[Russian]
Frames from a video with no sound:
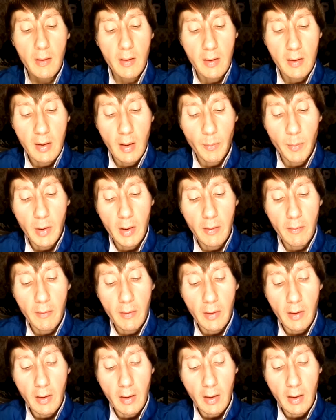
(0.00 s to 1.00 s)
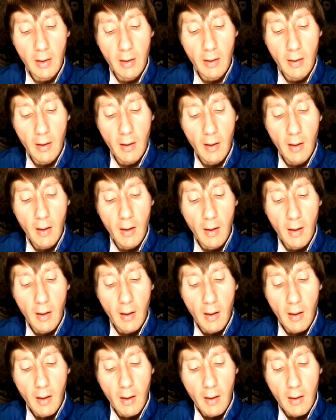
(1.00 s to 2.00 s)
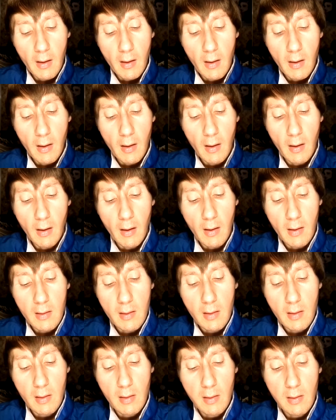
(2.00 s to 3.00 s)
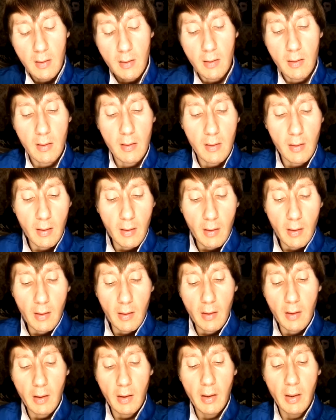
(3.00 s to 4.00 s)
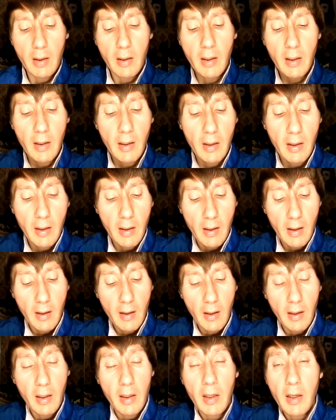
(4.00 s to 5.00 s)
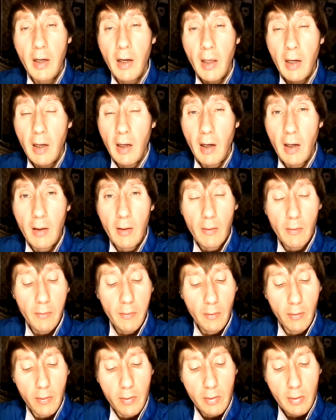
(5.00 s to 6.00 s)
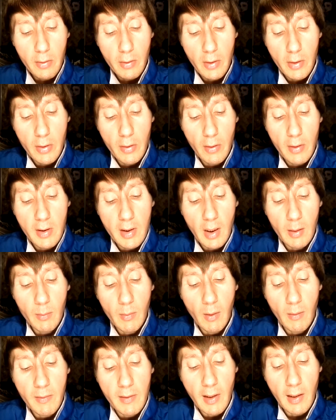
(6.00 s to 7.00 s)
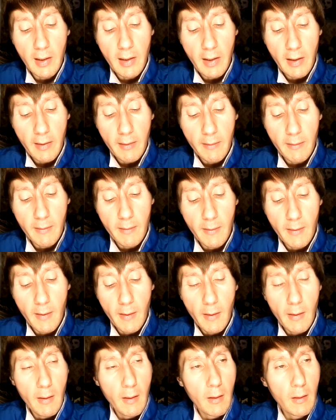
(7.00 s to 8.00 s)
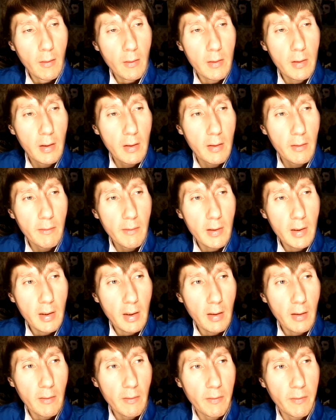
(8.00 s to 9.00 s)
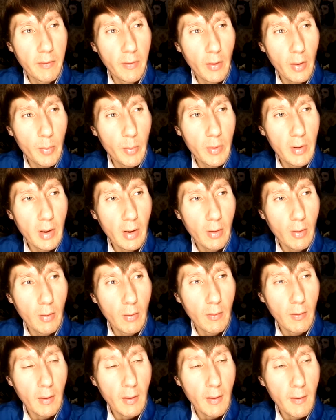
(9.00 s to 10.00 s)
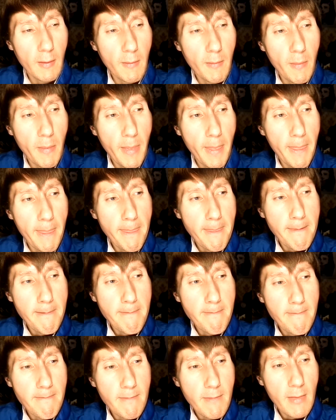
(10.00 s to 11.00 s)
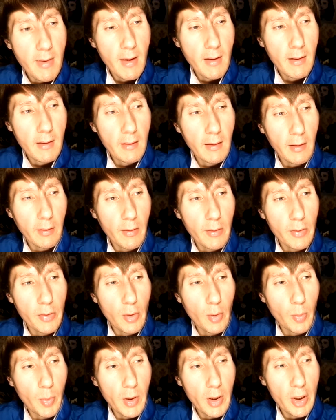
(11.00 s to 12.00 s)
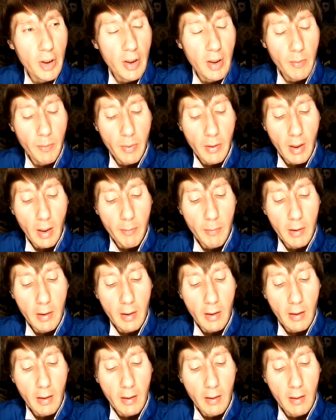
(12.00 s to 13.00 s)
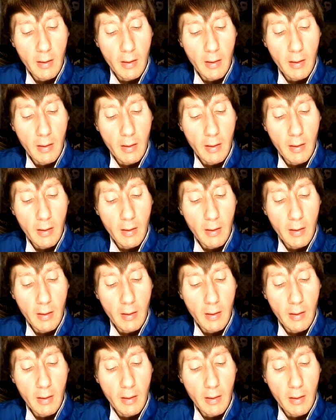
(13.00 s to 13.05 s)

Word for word: запитывания и а, э, эгрегориальную функцию несет сам мавзолей. Он, ну, кстати, выстроен в форме такого, такой ступенчатой пирамиды.